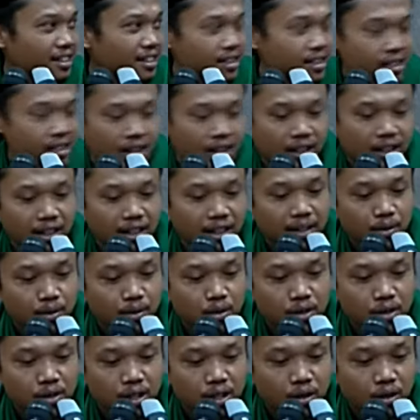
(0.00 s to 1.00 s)
Jadi kitab
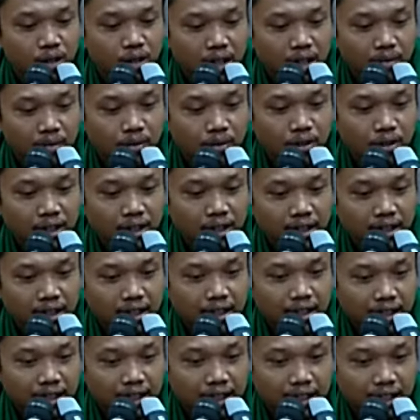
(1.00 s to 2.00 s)
suci Quran pun
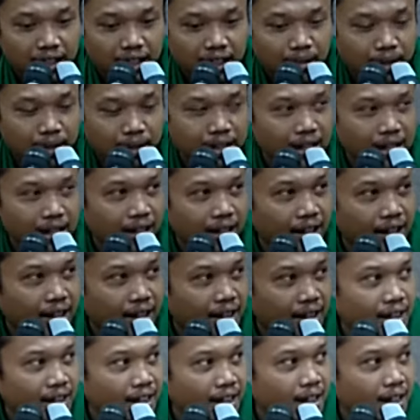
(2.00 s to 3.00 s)
kita yang kita baca
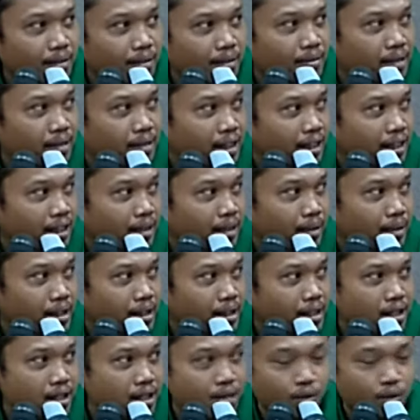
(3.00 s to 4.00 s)
nih, kitab yang kita baca
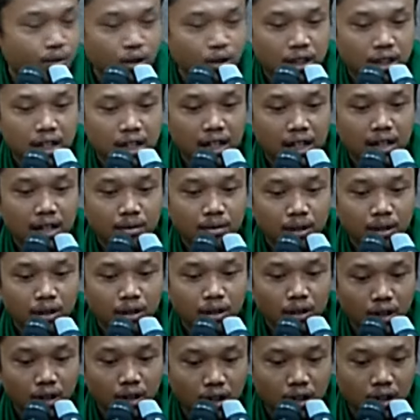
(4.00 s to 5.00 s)
disebut kalam
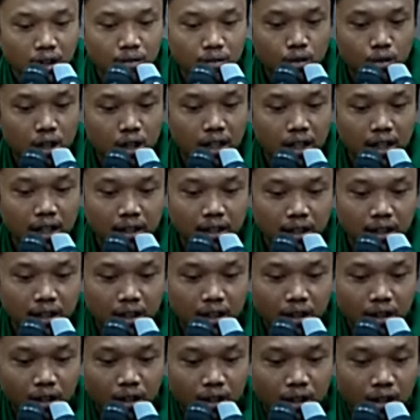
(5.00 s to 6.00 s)
Allah, bukan artinya
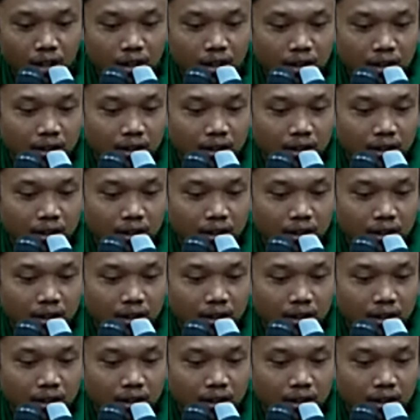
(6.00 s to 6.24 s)
Allah,